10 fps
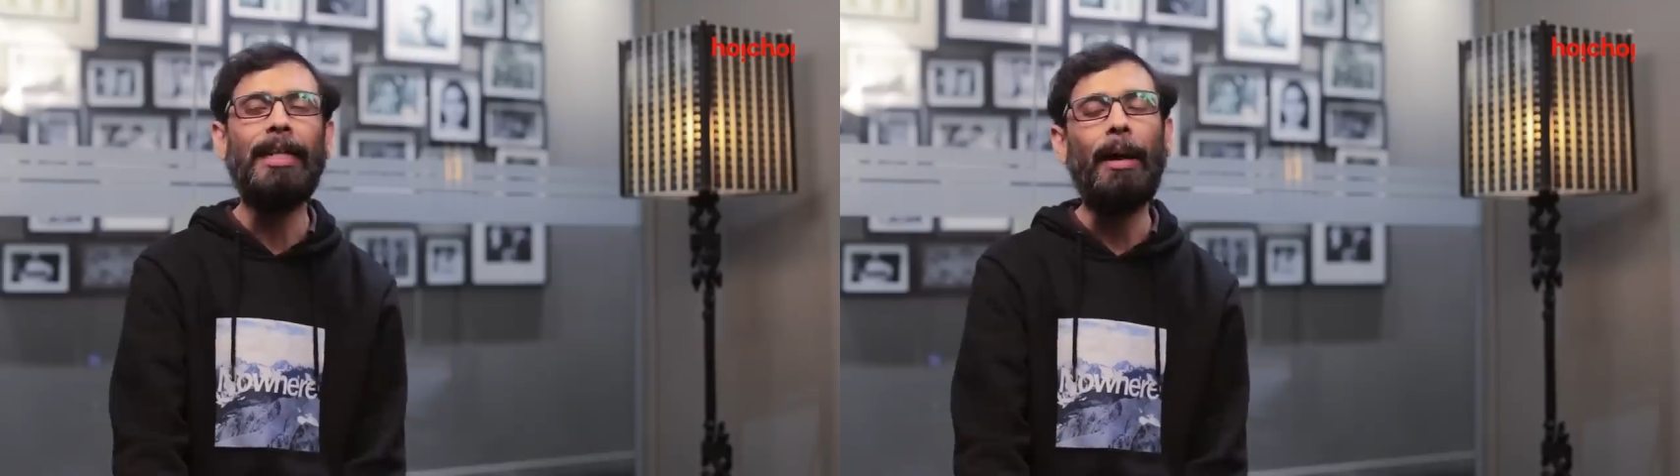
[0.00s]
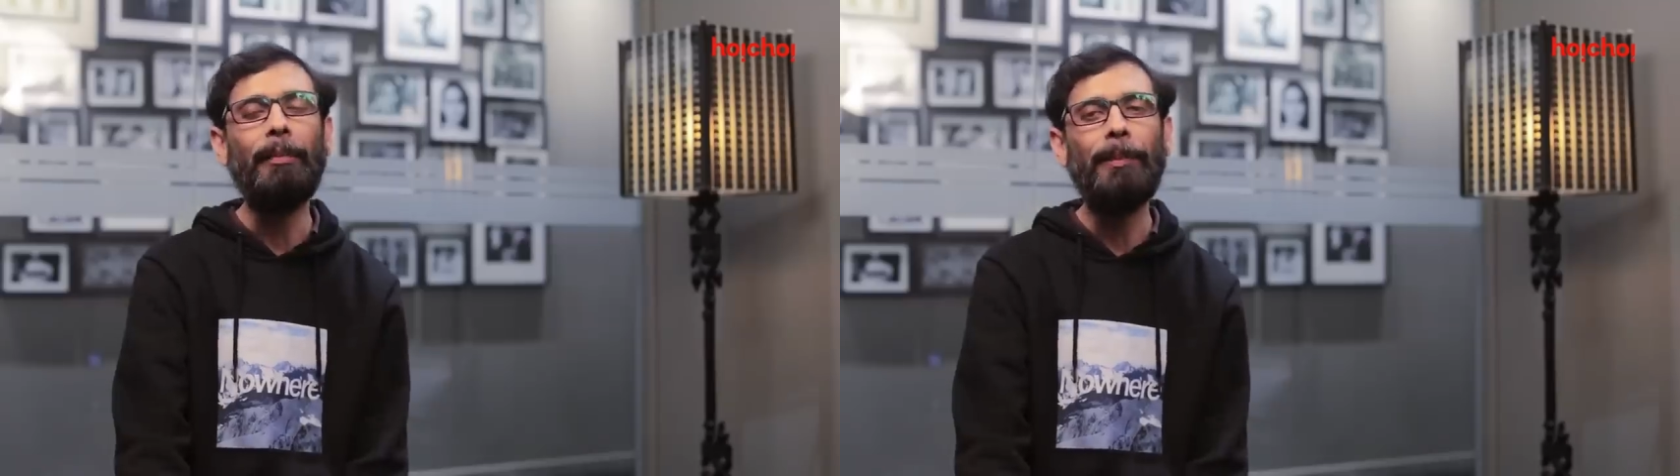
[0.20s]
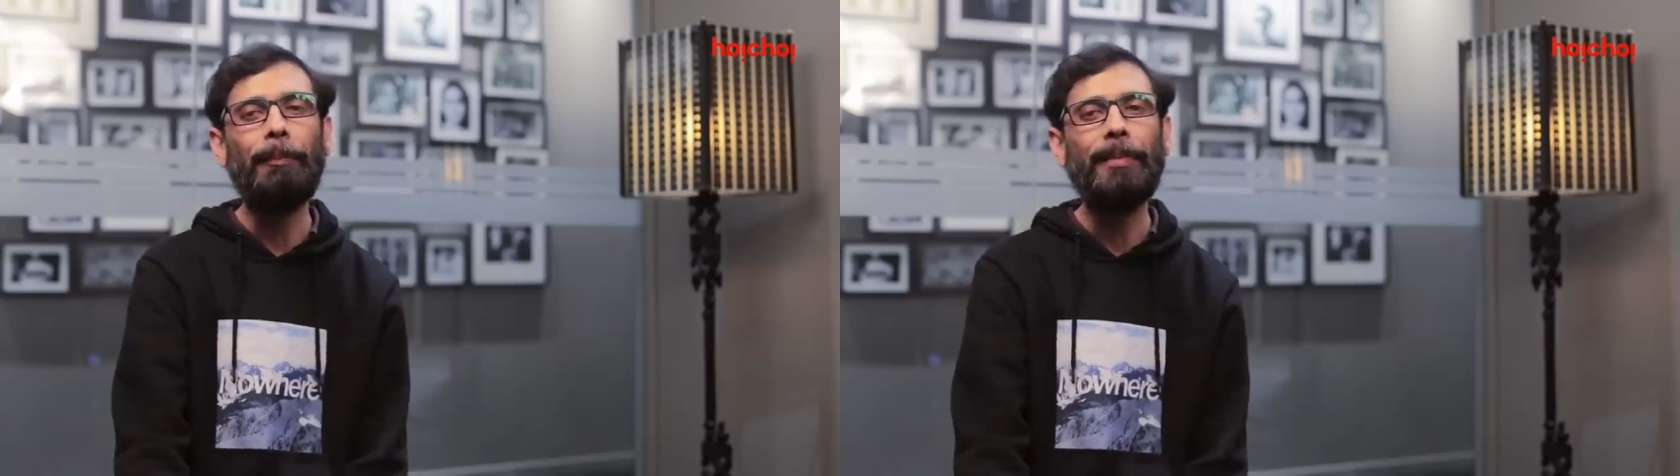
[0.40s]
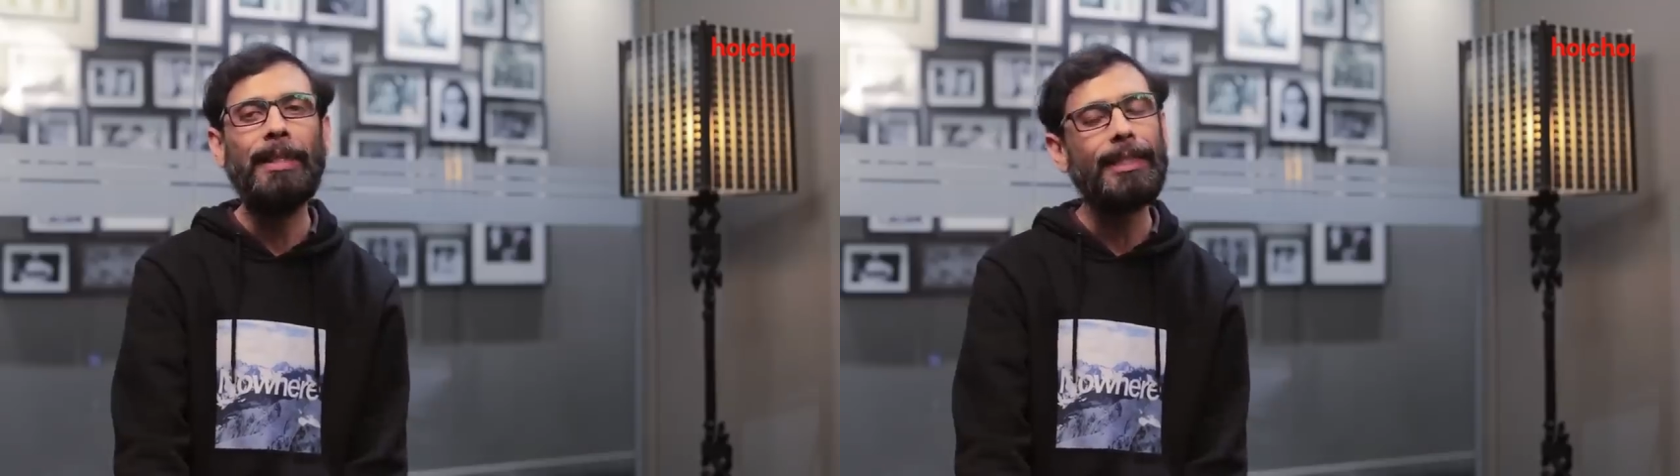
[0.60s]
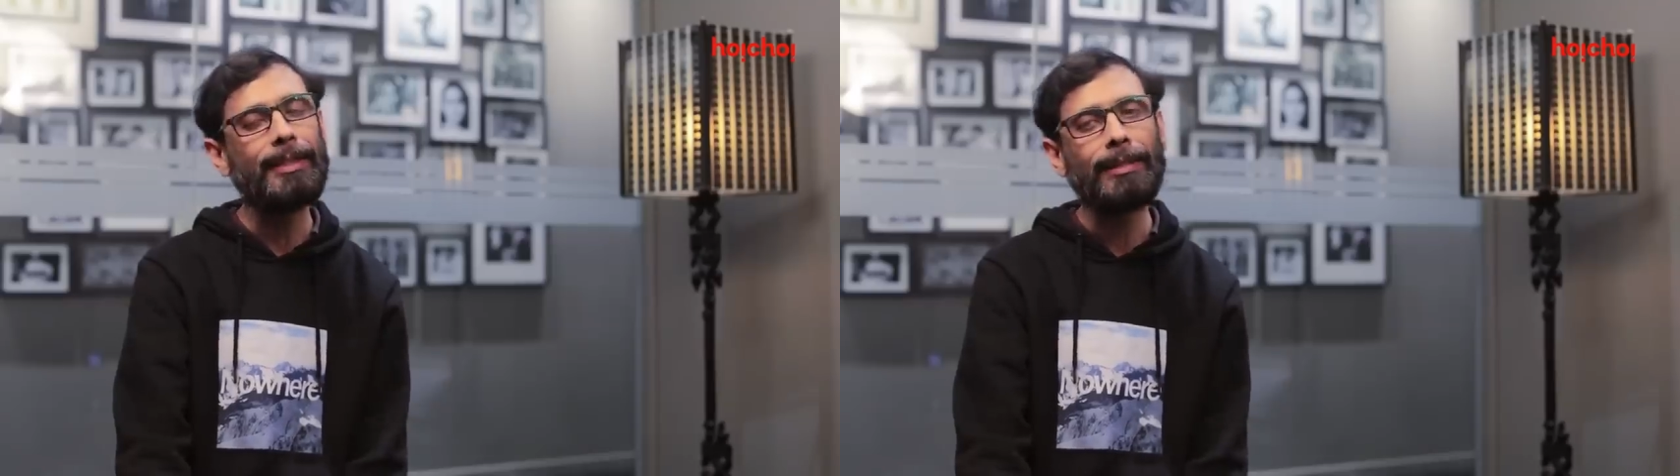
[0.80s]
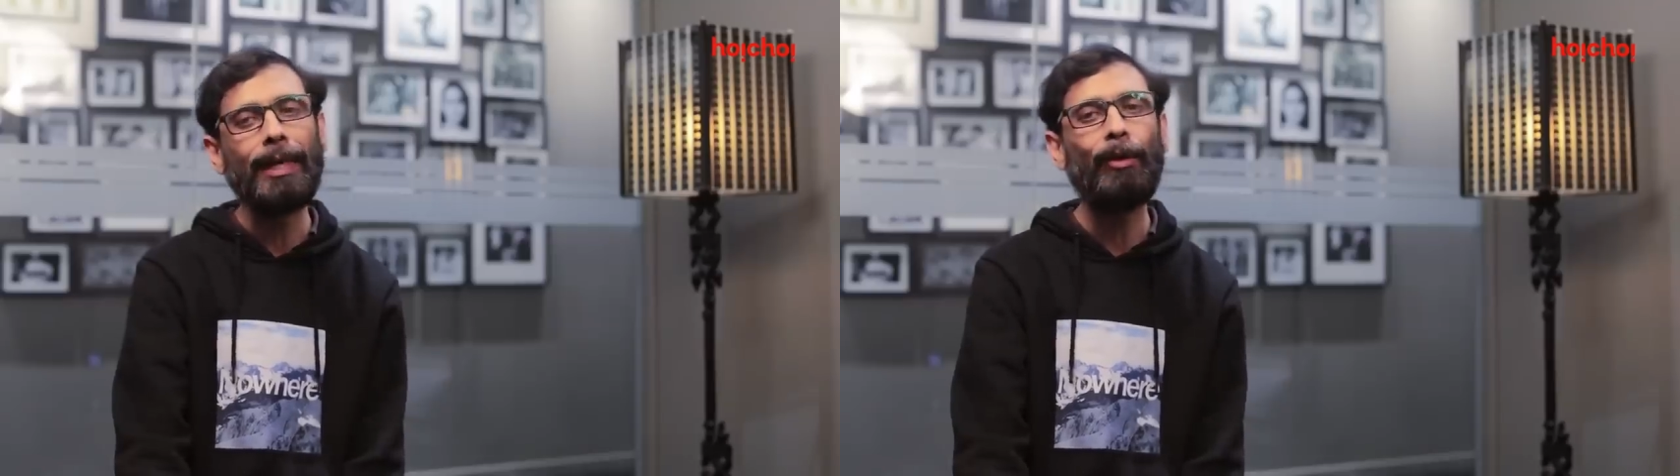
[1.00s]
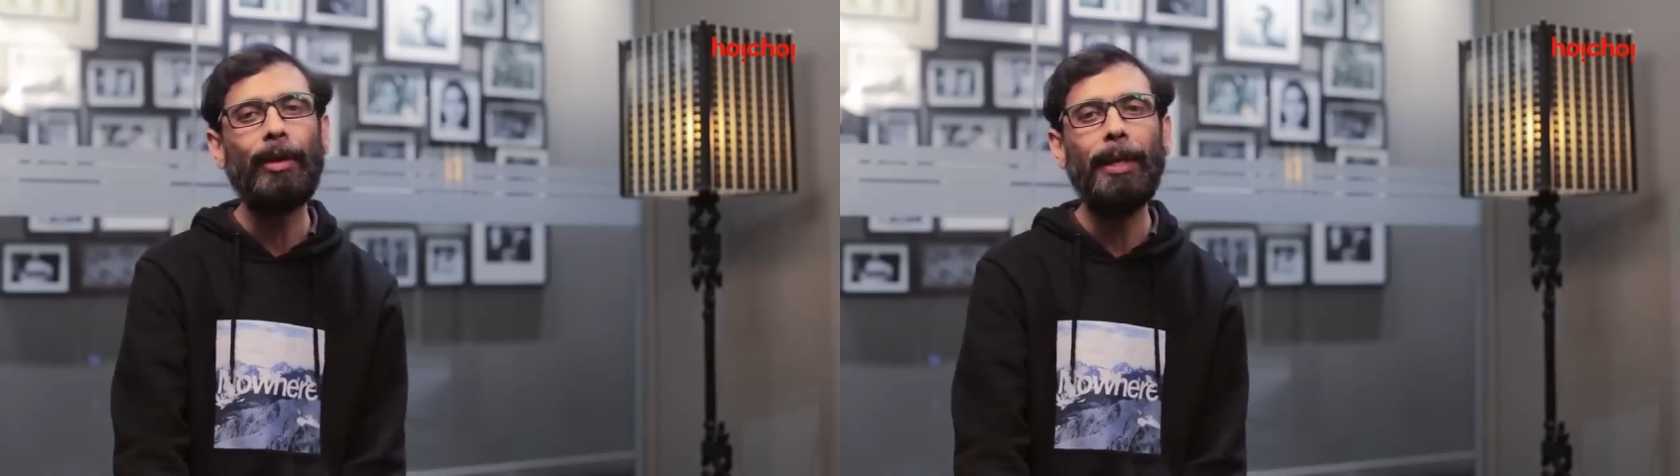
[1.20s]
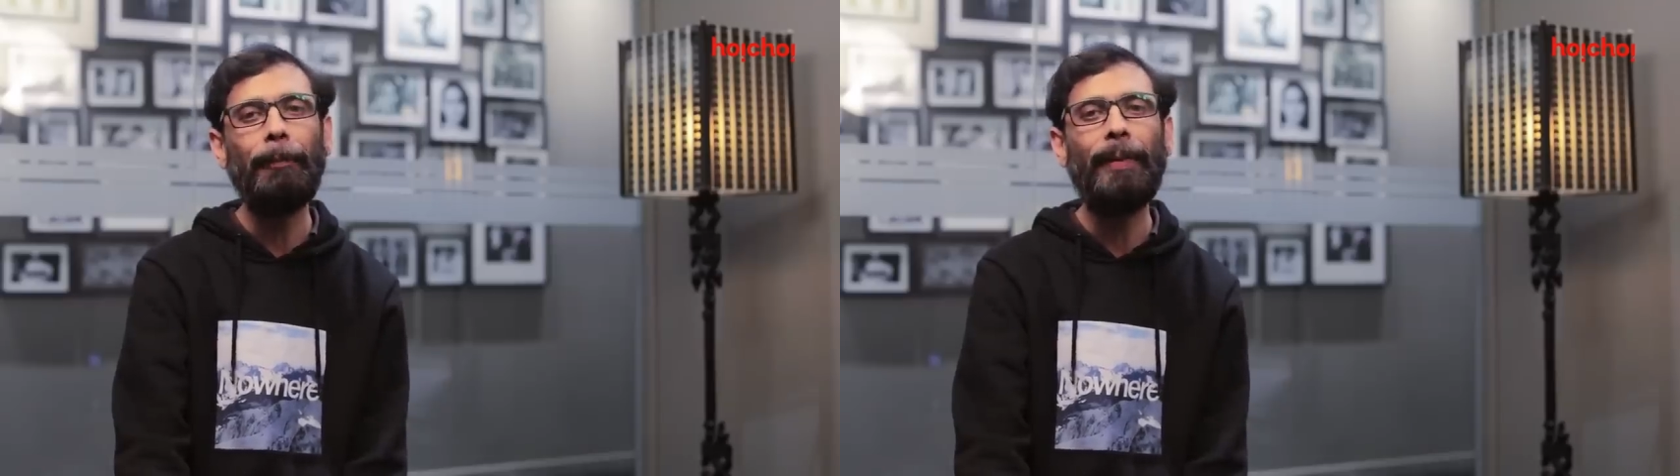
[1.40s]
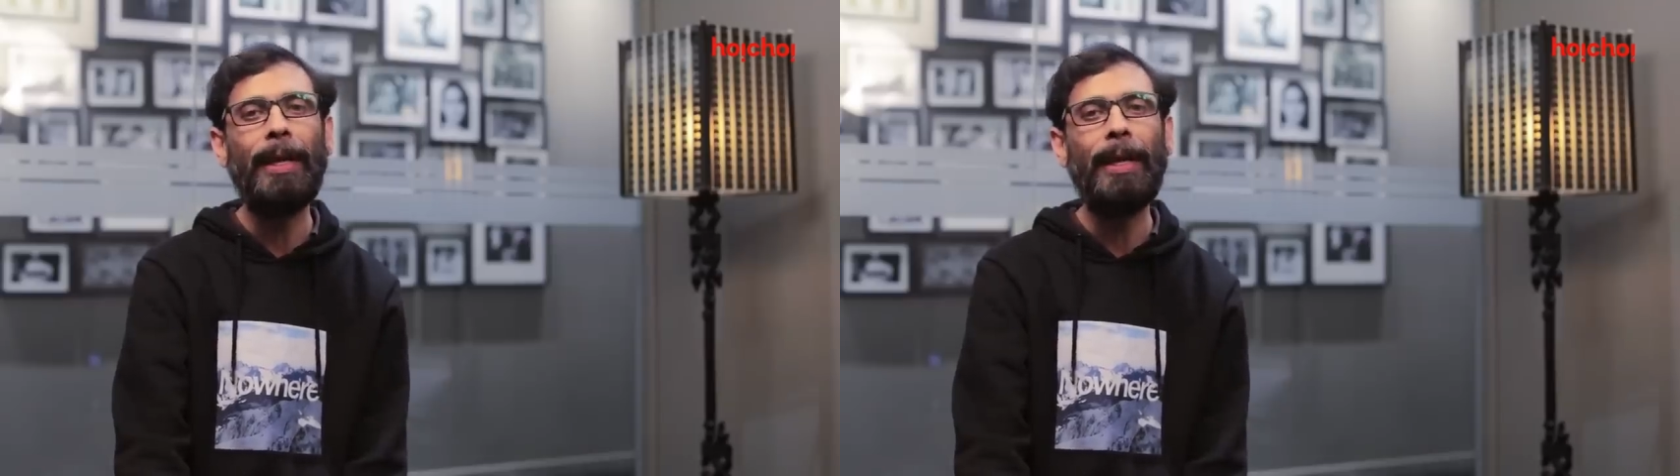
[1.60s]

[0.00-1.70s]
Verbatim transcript: যে আমি চেষ্টা করি